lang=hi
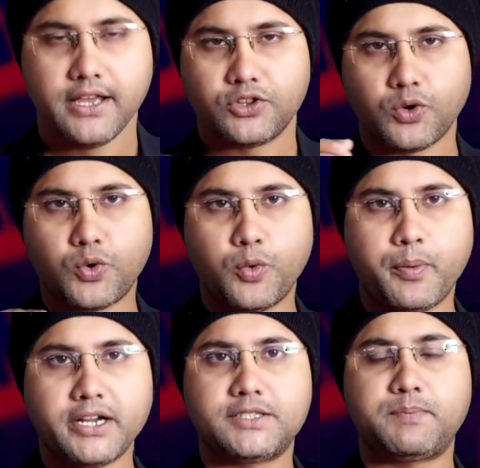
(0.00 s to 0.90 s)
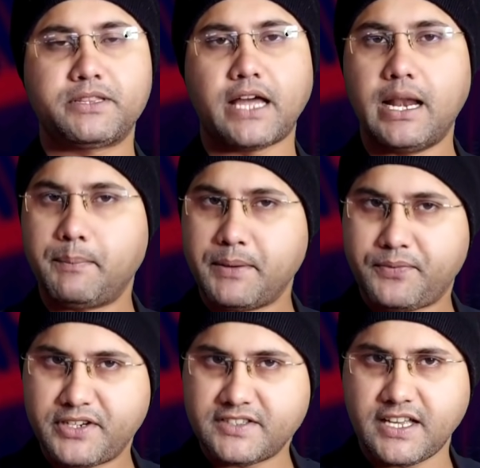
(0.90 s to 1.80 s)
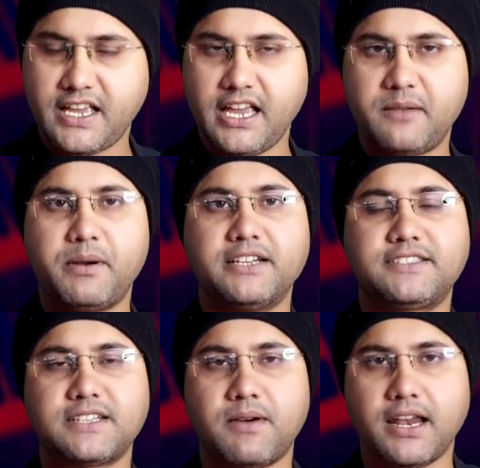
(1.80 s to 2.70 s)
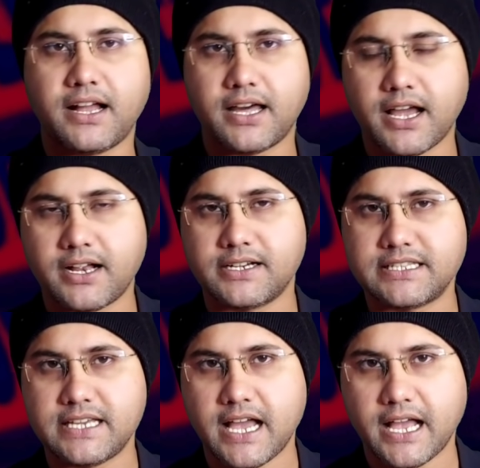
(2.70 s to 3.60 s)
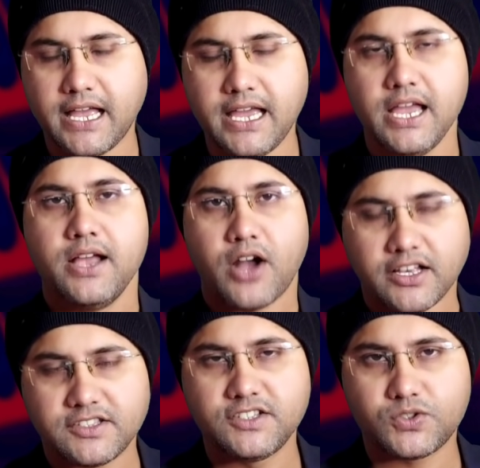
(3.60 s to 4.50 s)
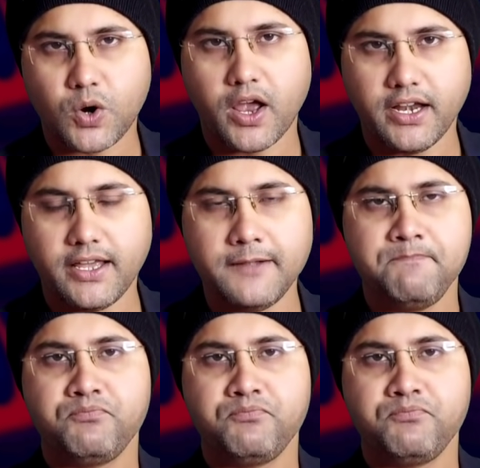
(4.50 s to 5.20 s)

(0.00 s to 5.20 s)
तो कूपर अस्पताल पे फिर से एक बार सवाल खड़ा कर दिया है आशीष रॉय ने